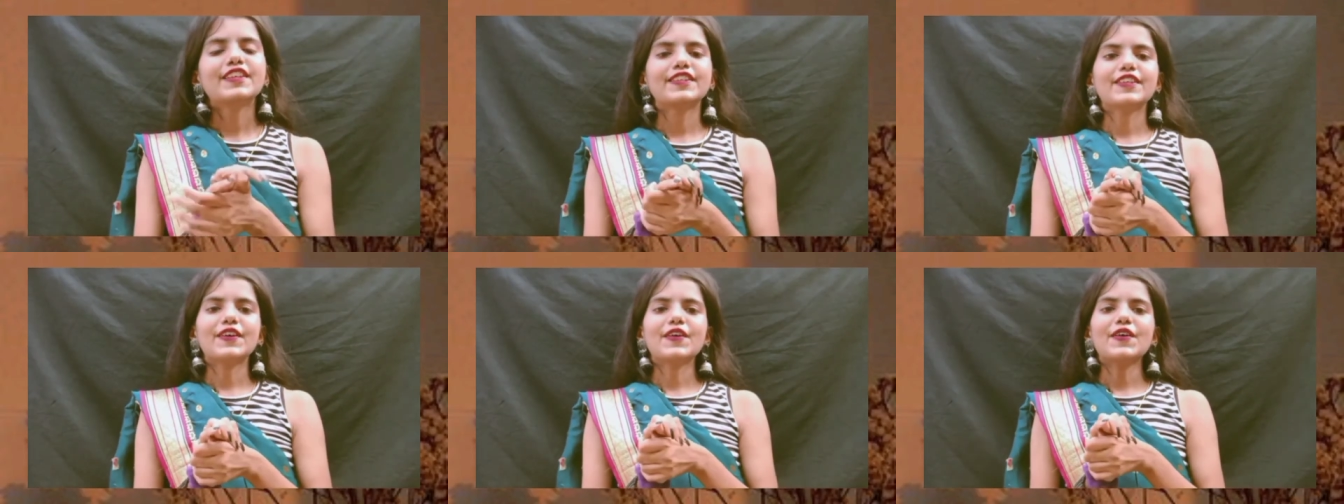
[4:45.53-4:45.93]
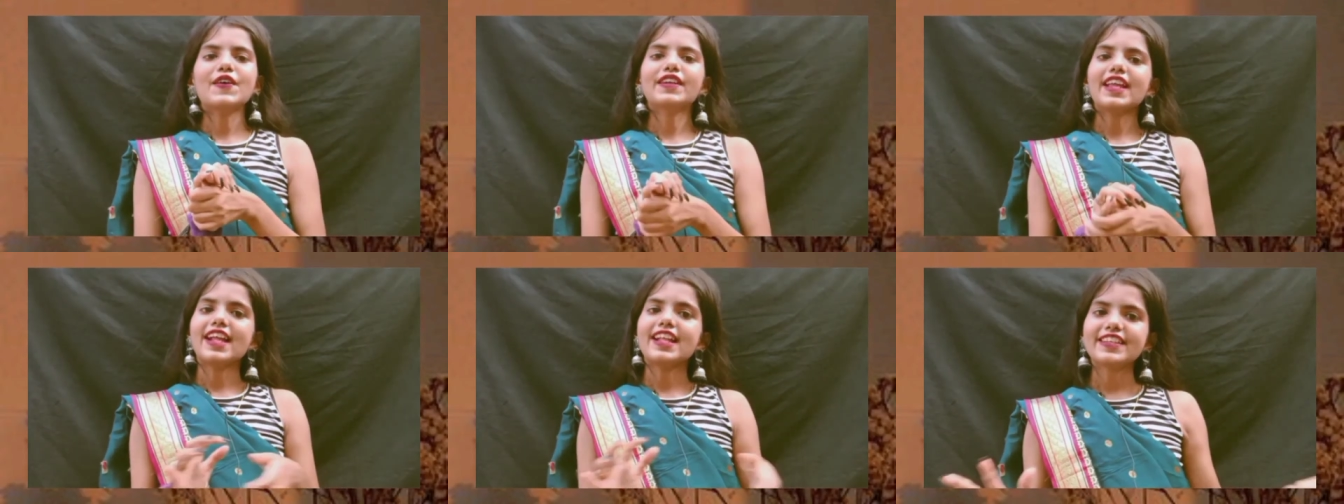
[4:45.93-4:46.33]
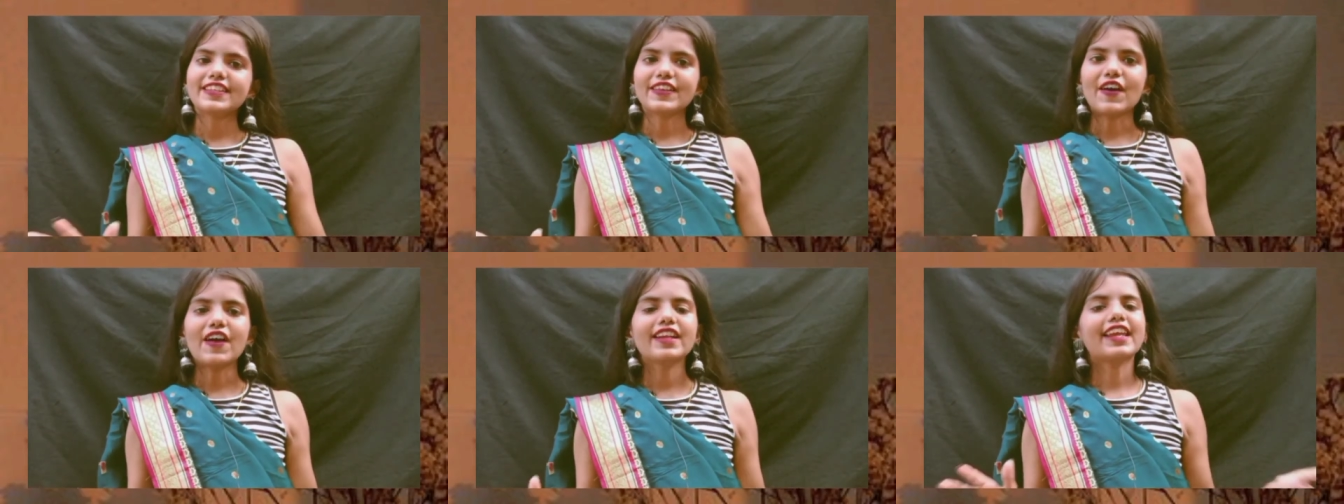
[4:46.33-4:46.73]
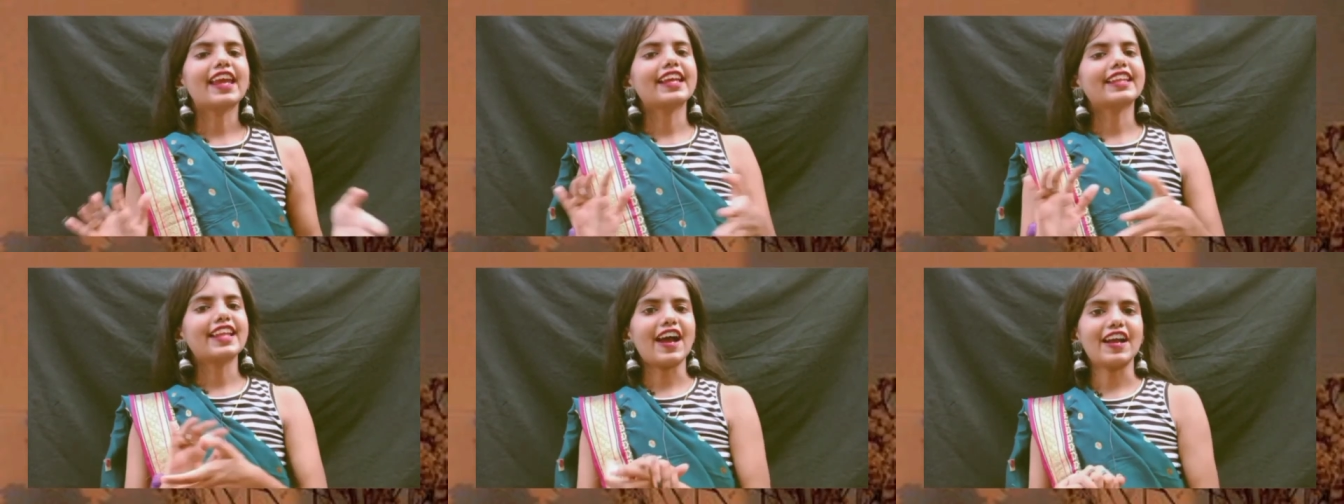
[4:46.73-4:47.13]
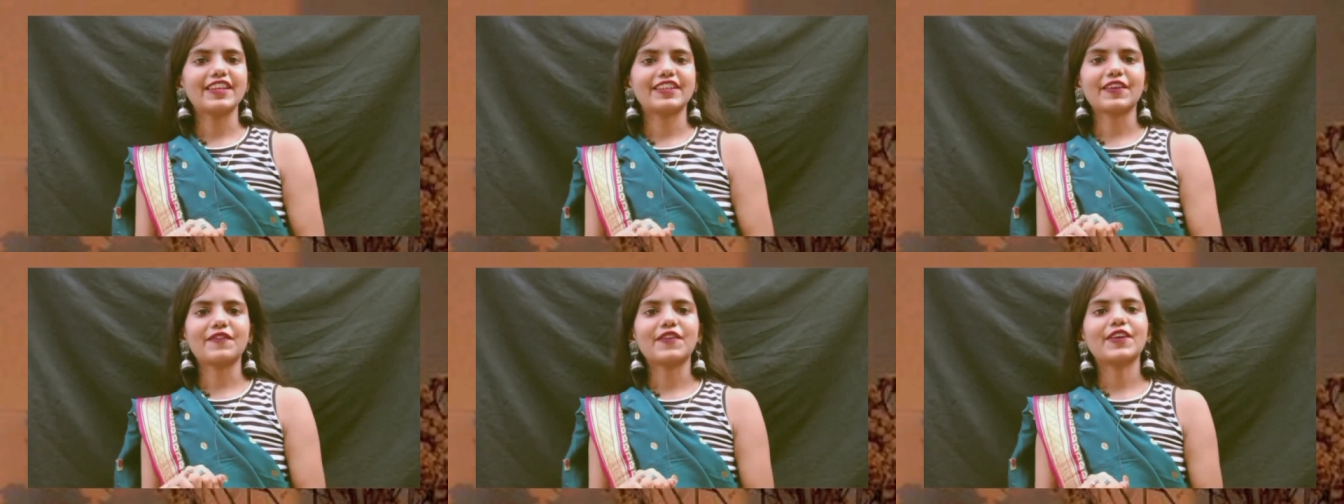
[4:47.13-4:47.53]
सो डेट सॉल ये था
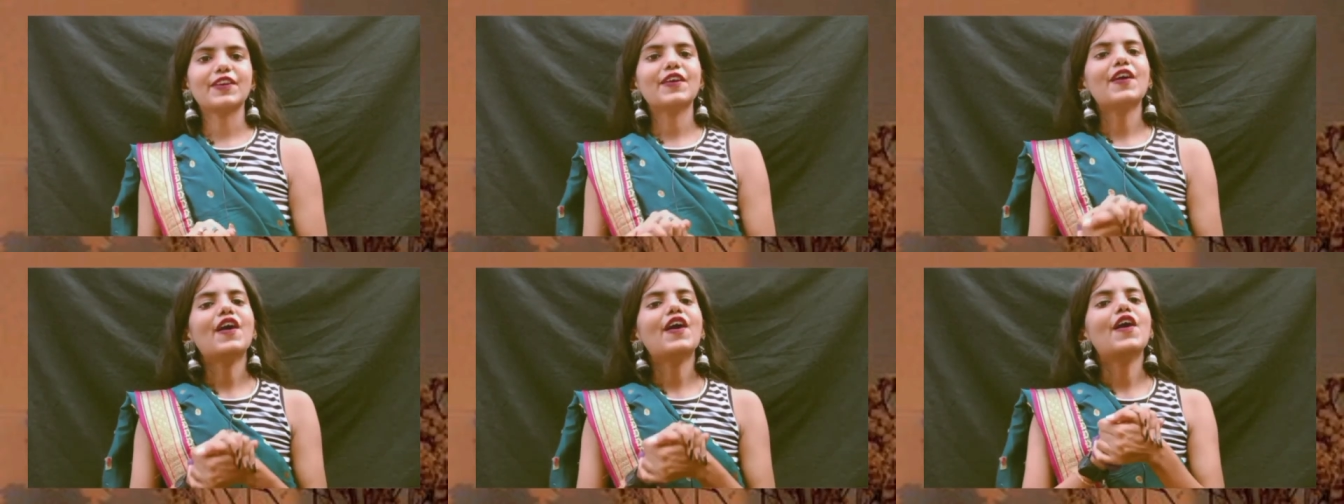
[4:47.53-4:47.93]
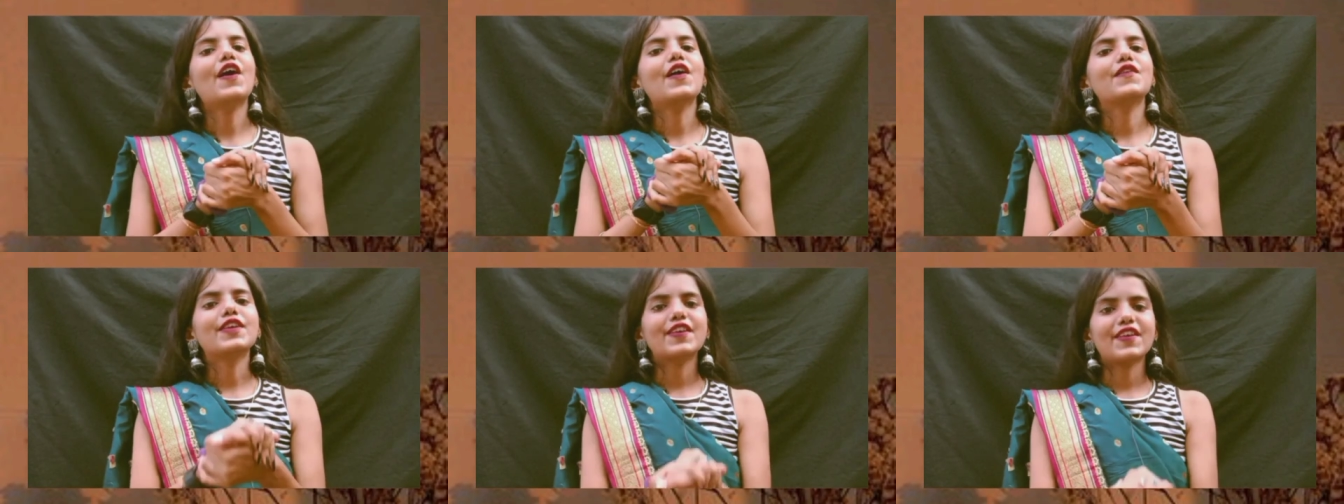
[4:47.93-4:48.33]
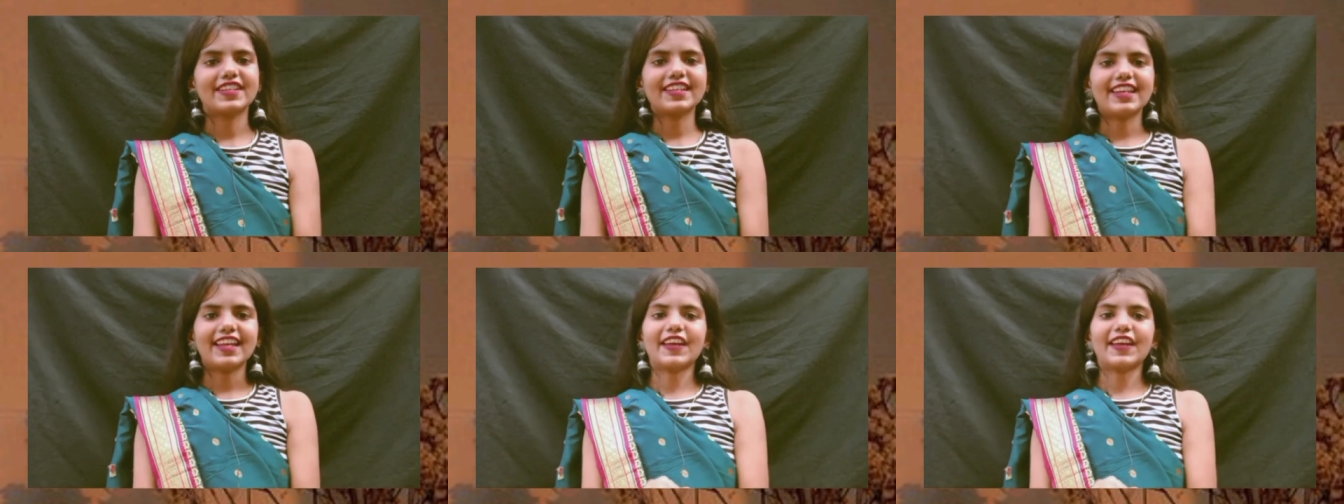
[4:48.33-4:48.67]
आज का वीडियो और वीडियो अच्छा